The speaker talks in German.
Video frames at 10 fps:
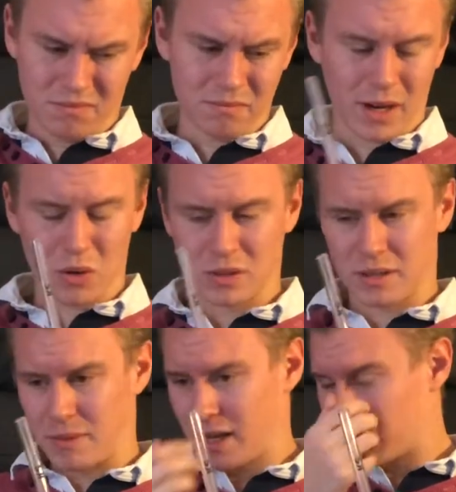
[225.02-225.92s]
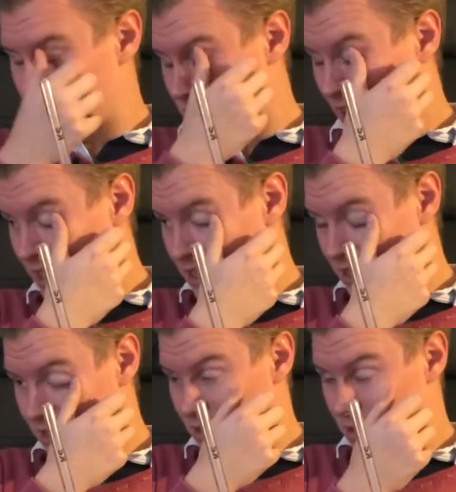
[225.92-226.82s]
bei Ultimate und waren
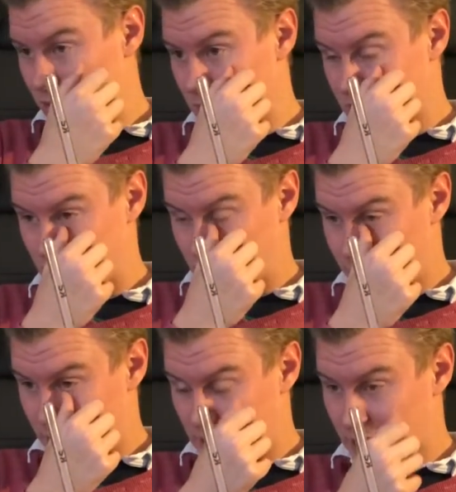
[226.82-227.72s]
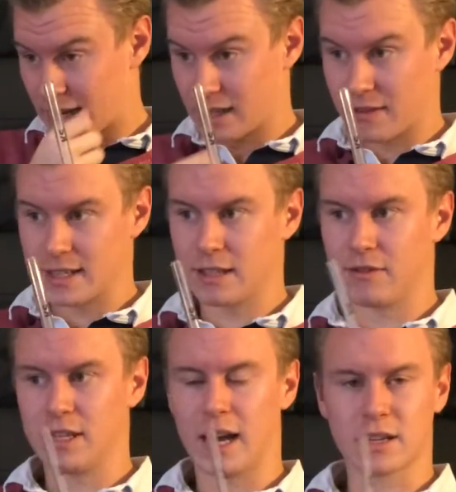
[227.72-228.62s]
sie zumindest in der Vergangenheit, ich weiß
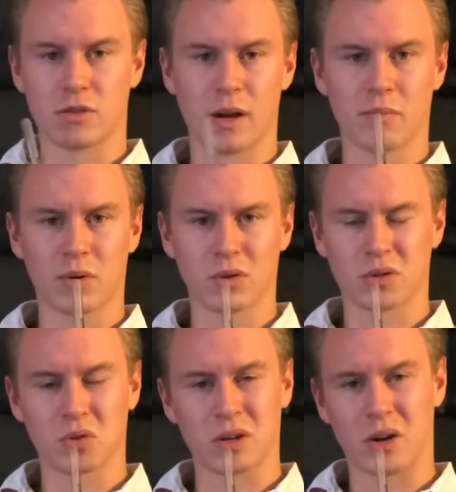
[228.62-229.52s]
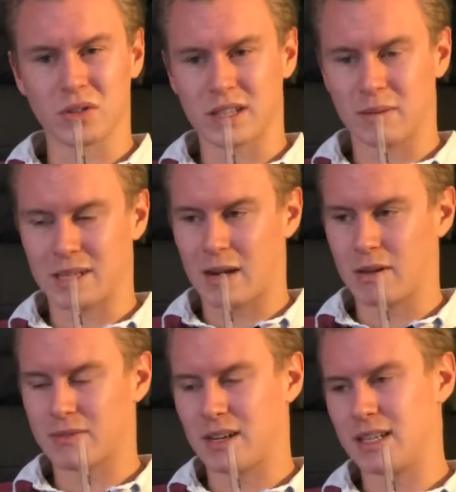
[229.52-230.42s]
nicht, wie die aktuellen Produktionen aussehen, aber
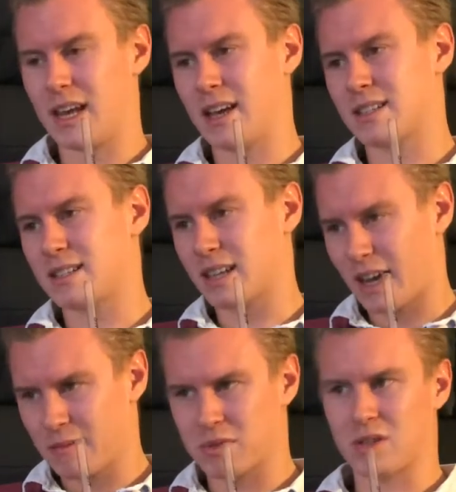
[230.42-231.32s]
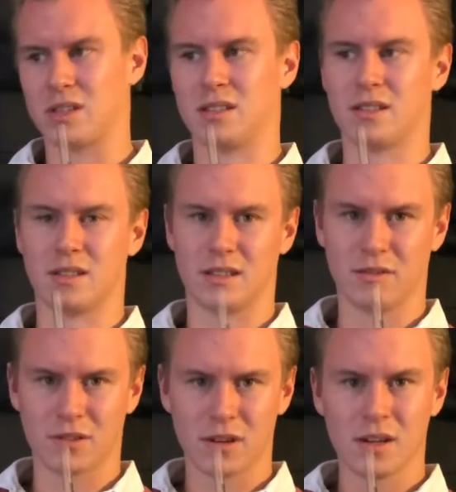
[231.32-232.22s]
damals waren die extremst
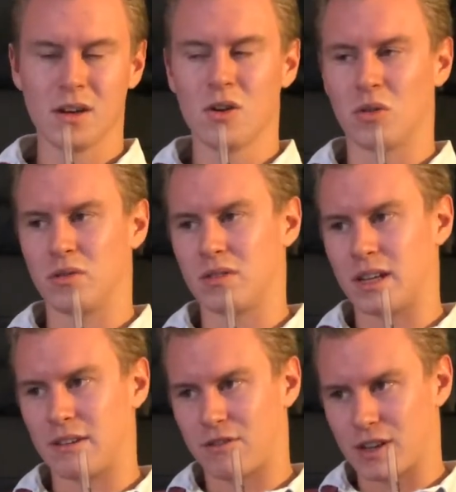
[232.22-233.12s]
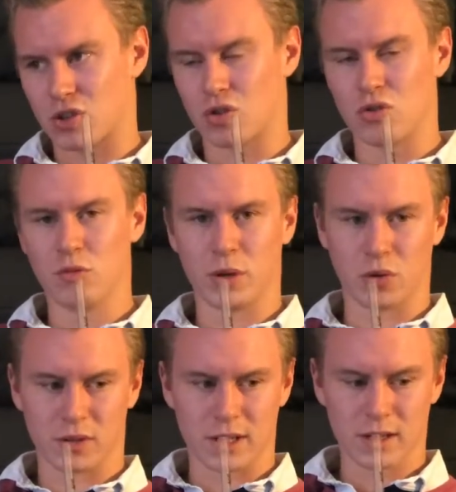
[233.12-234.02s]
intensiv und fast schon
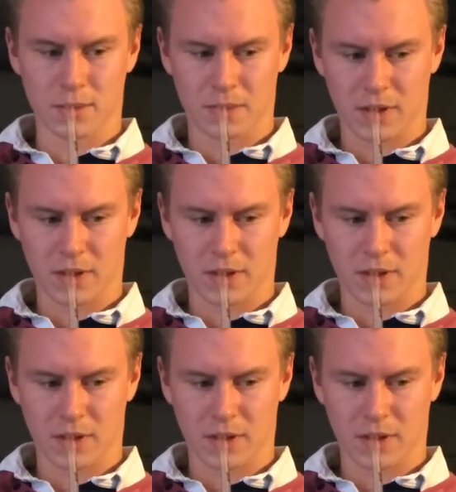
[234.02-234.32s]
überdosiert.